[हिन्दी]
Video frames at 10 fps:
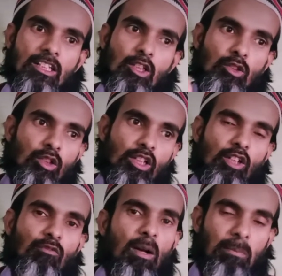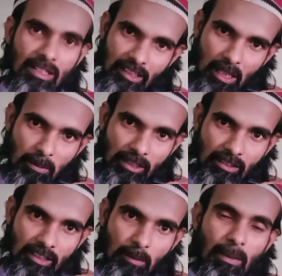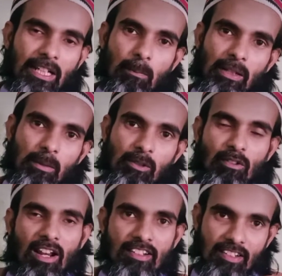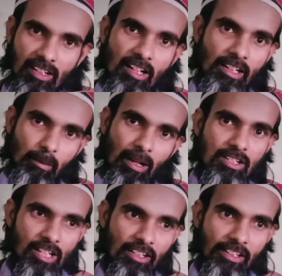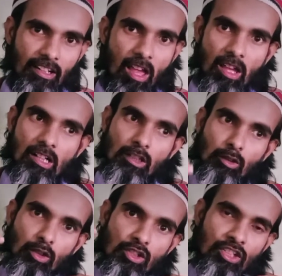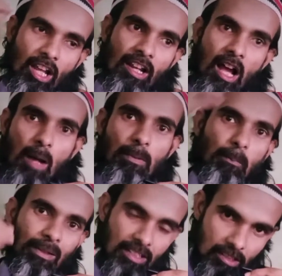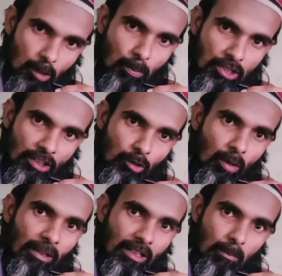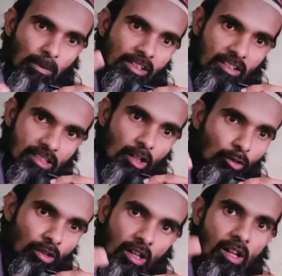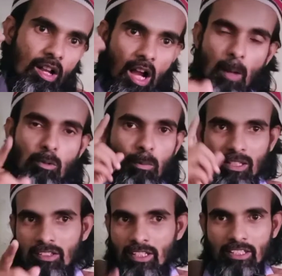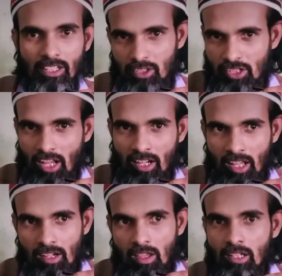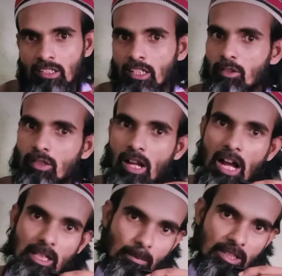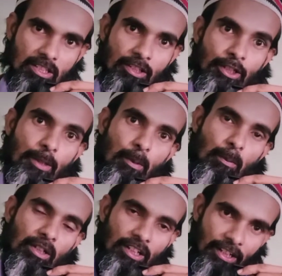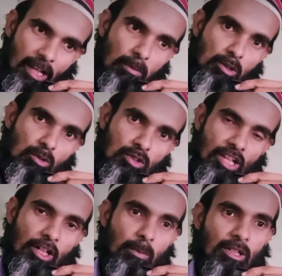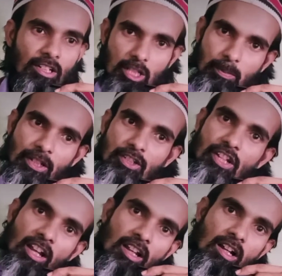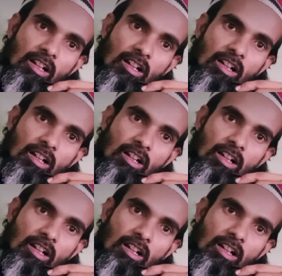तो इन्फॉर्म कर देना भाई एक महीना पहले भाई फलानी जगह गरीब आए शादी है तो इनशाला आप एक पचास हज़ार पूछेंगे तो हमारी कंपनी दस हज़ार तो आपको मदद करेंगे इनशाला और आर एम एन सी नीडी पीपल इंडिया बोल को चैरिटेबल ट्रस्ट भी इनशाला